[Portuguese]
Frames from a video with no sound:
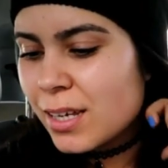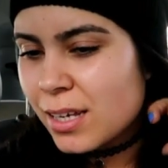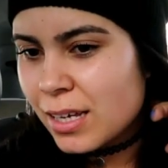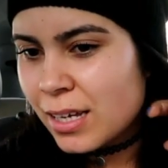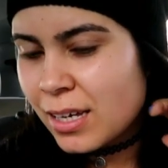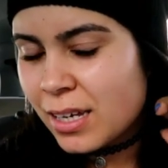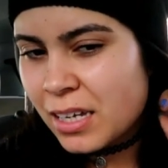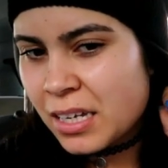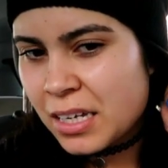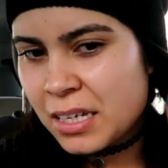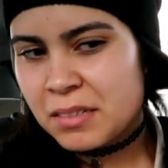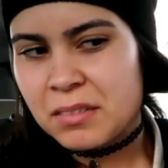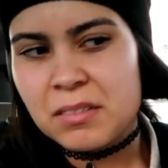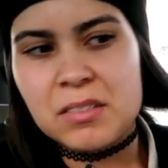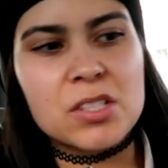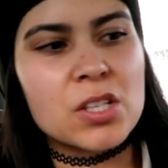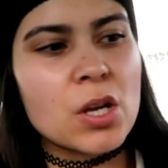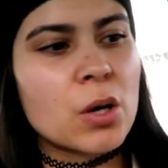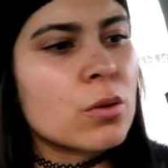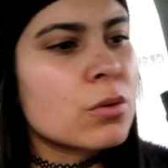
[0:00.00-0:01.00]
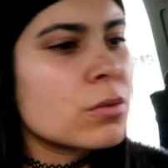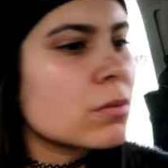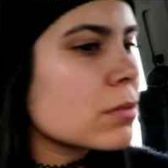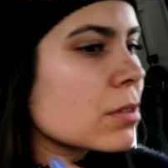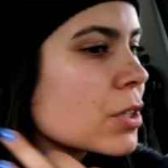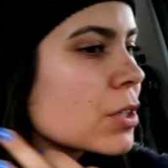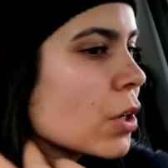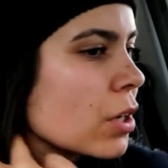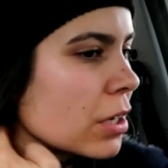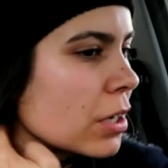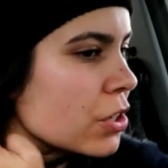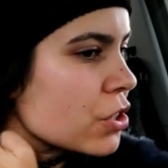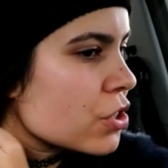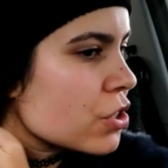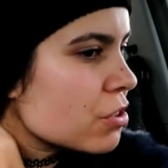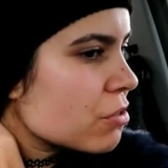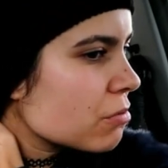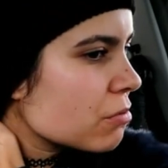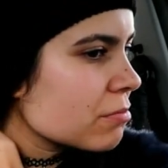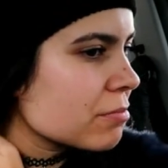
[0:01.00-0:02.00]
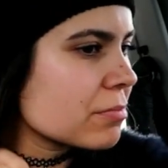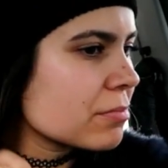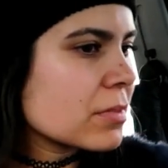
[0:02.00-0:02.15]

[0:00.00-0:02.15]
Uh, são que horas?